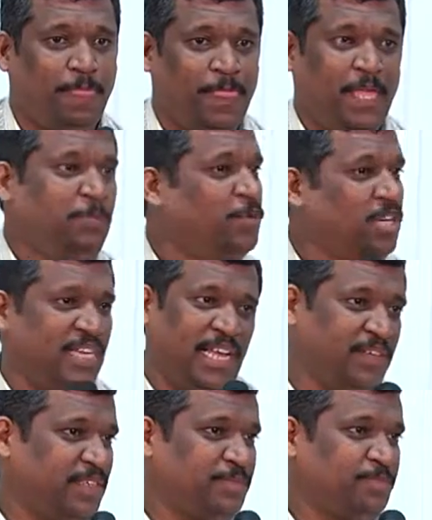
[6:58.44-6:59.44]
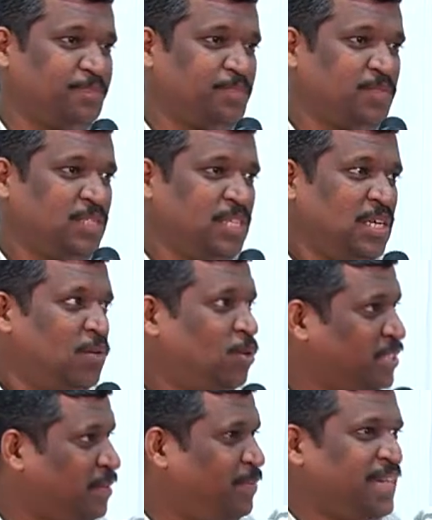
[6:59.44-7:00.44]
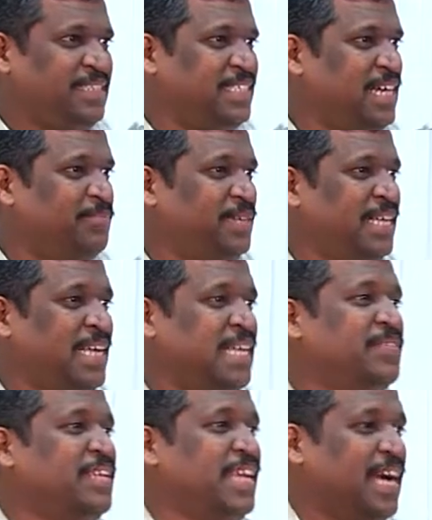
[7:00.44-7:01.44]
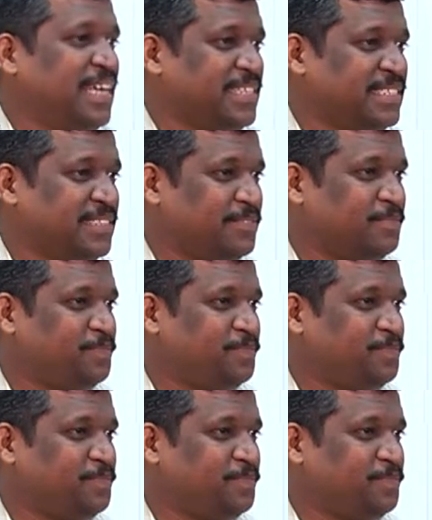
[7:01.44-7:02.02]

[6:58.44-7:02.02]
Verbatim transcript: இப்போ ஒரு கேள்வி ஒருத்தரை பார்த்து காமிக்கிறேன் இவர் யாருன்னு